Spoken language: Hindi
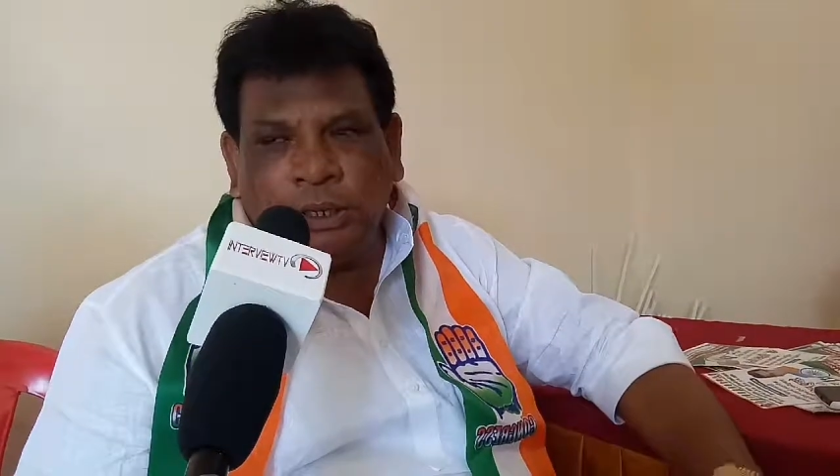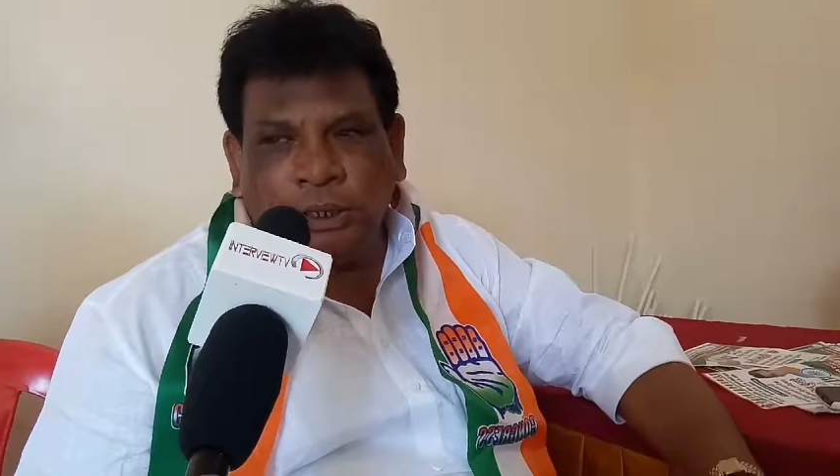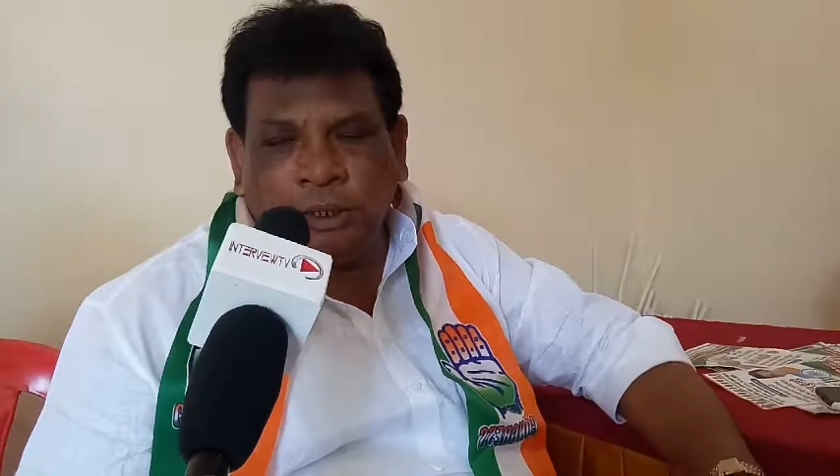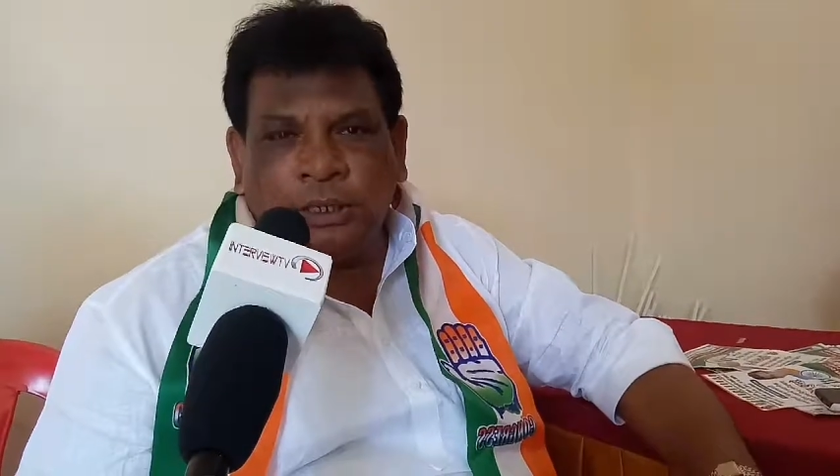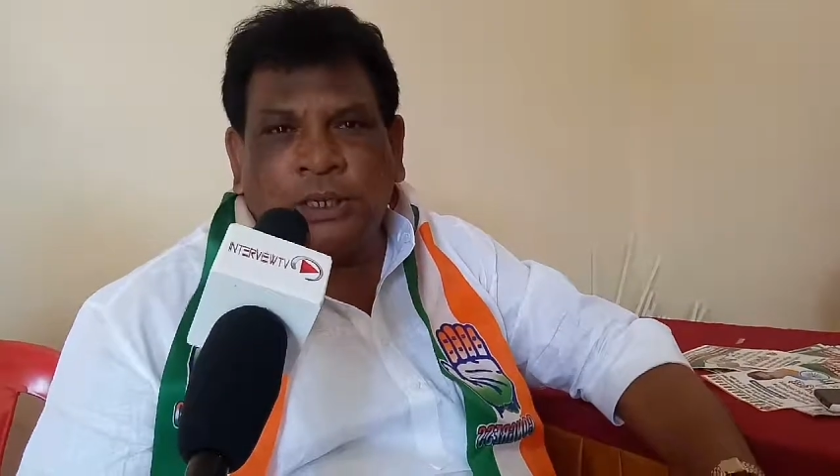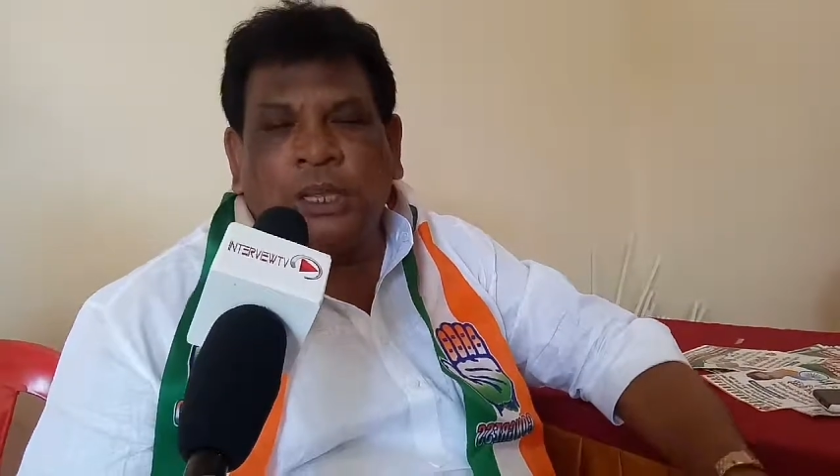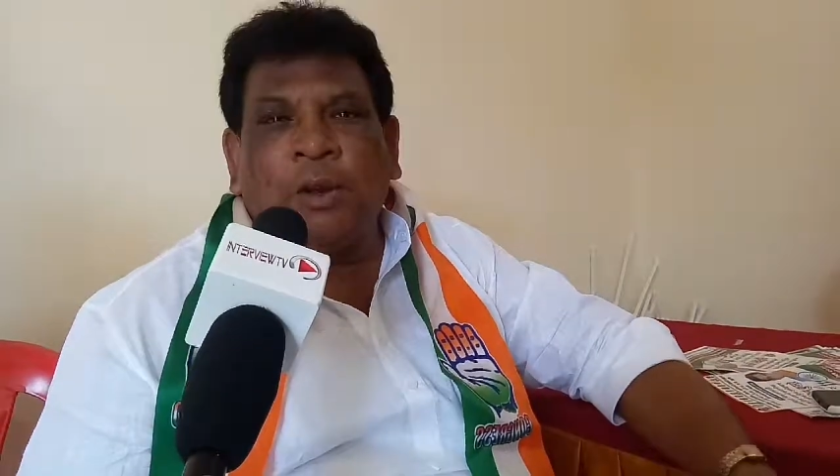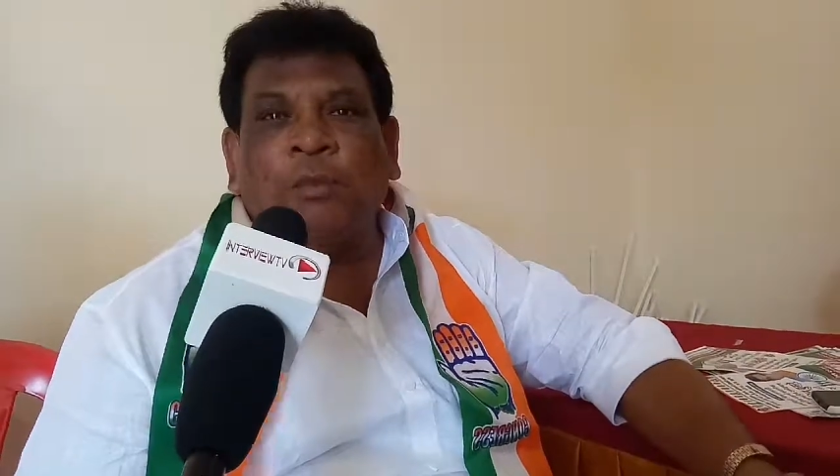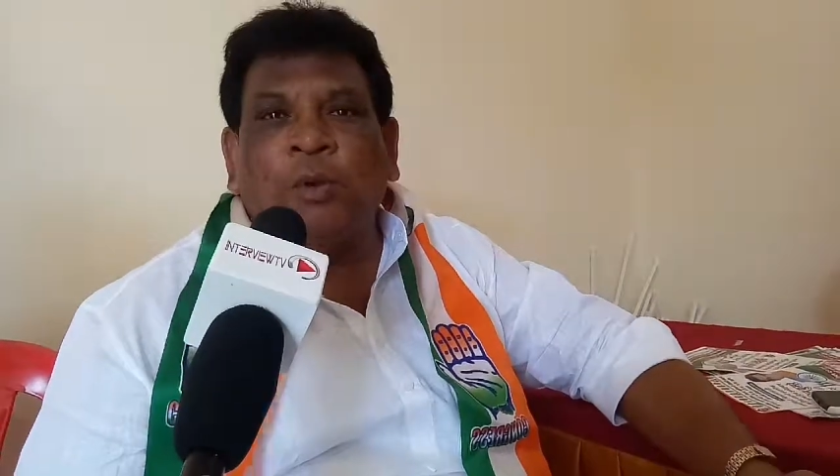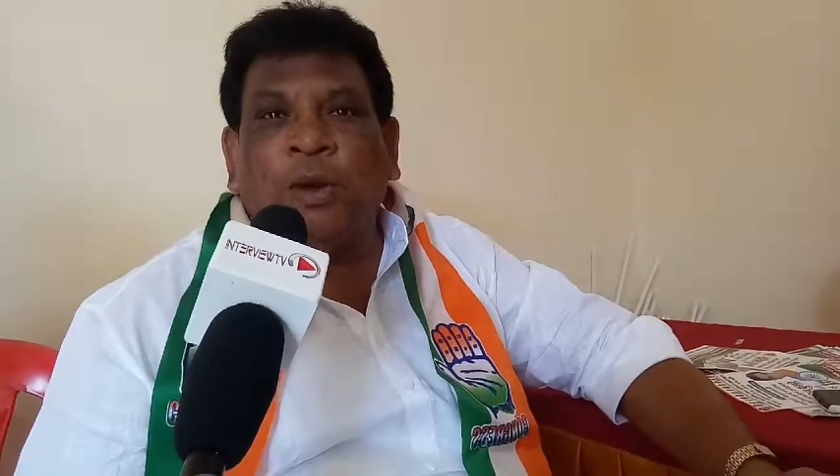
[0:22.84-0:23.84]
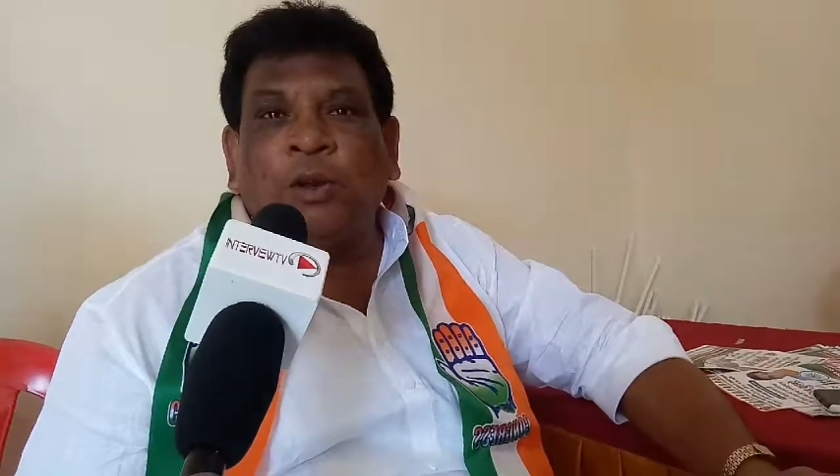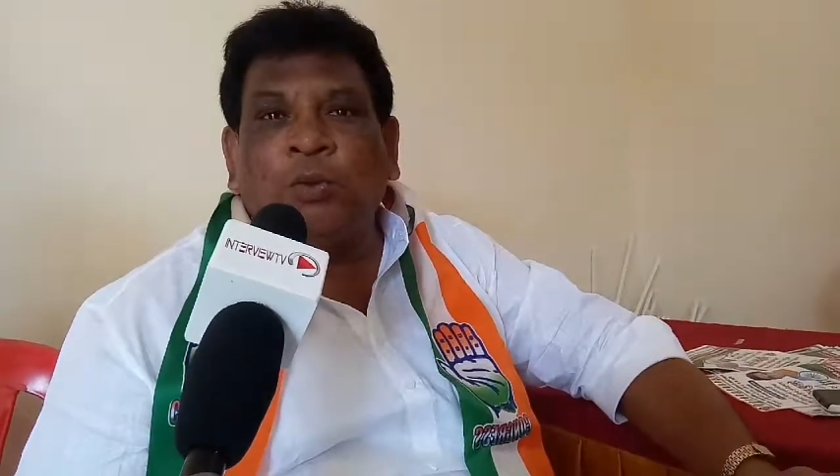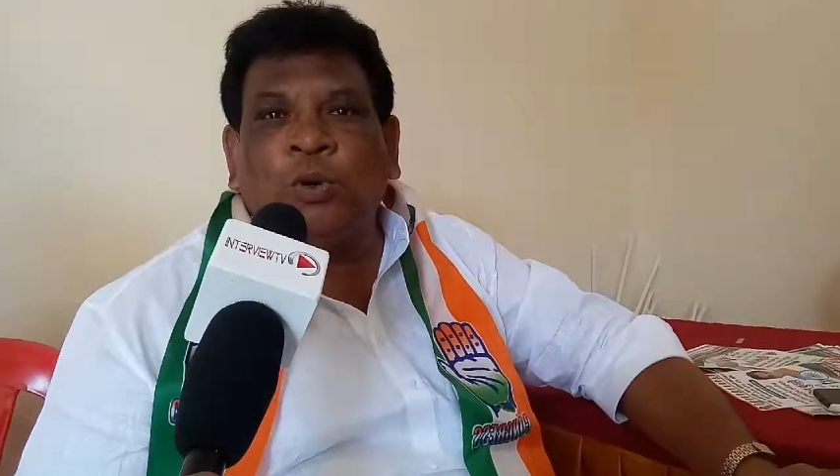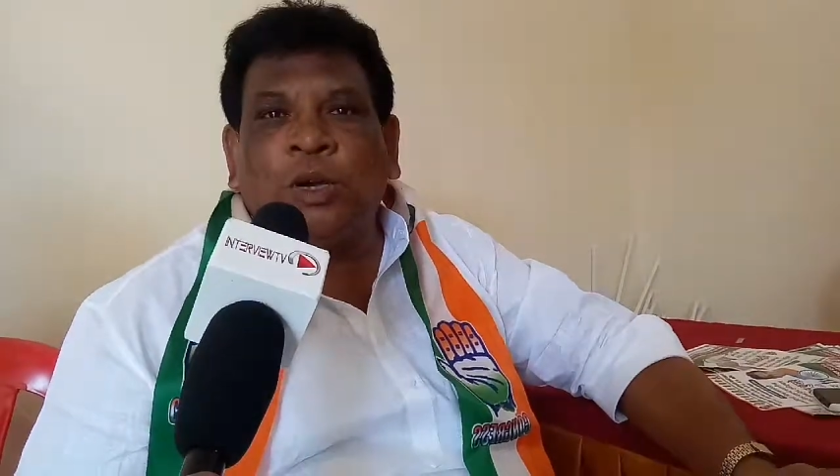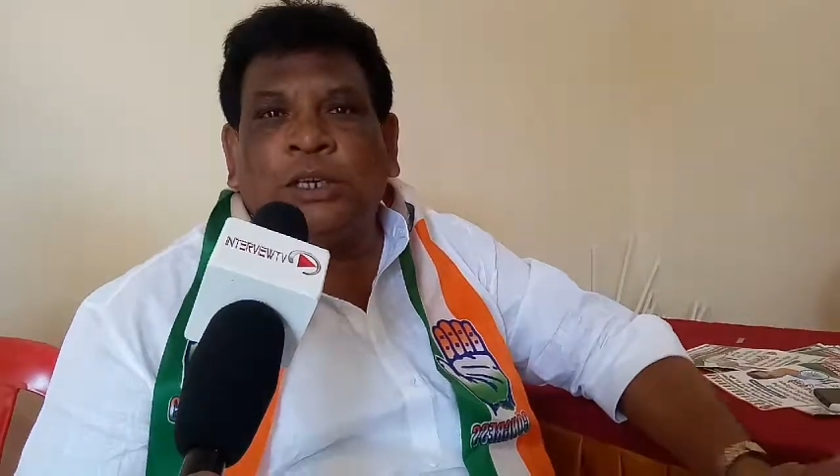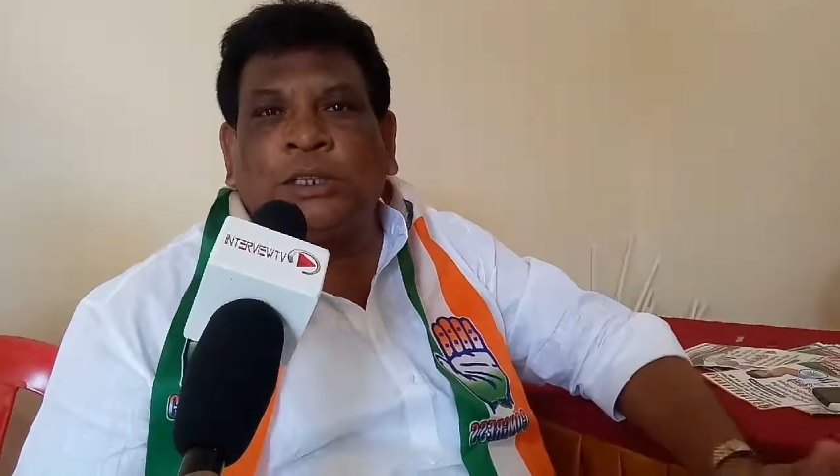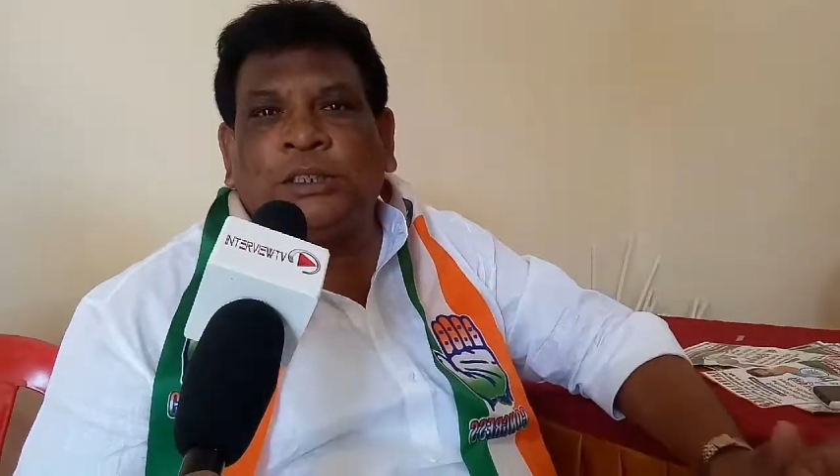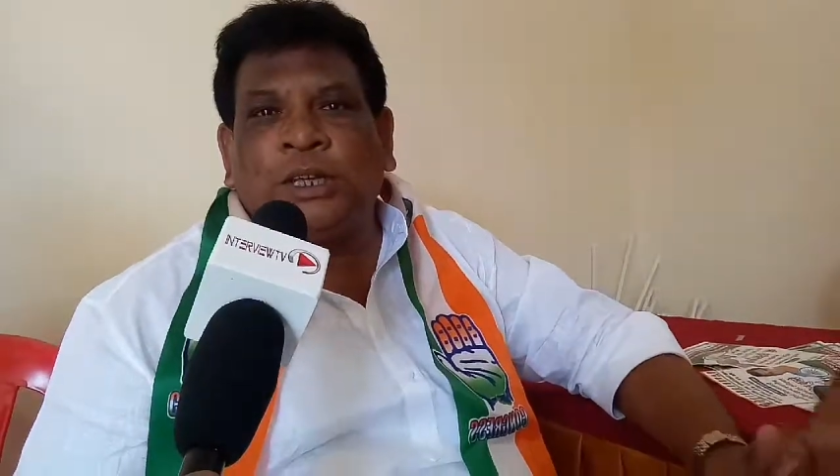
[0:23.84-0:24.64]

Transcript: जैसे कि आपको मालूम होगा कि